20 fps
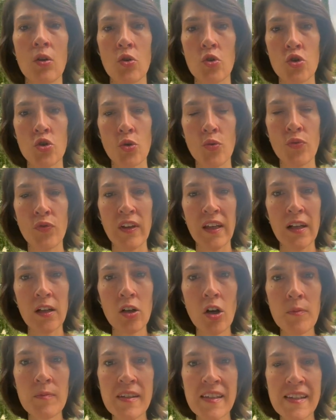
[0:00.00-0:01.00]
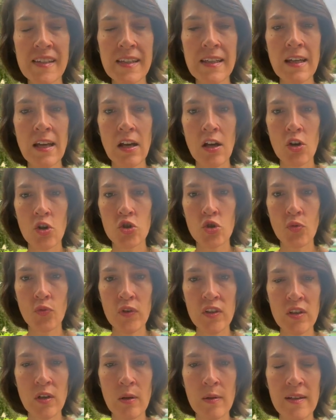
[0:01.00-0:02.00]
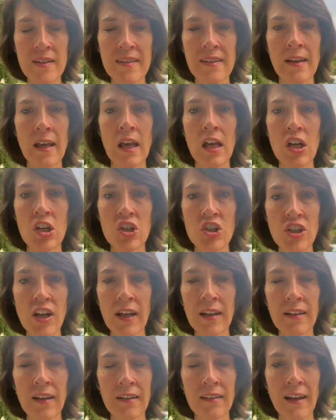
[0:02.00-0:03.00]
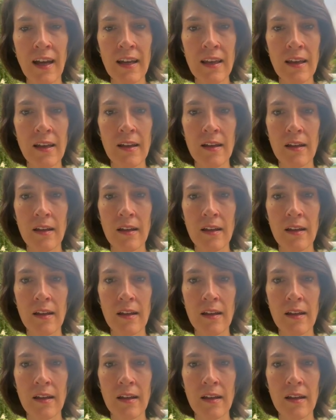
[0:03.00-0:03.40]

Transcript: je fais comme si je visualise chaque détail.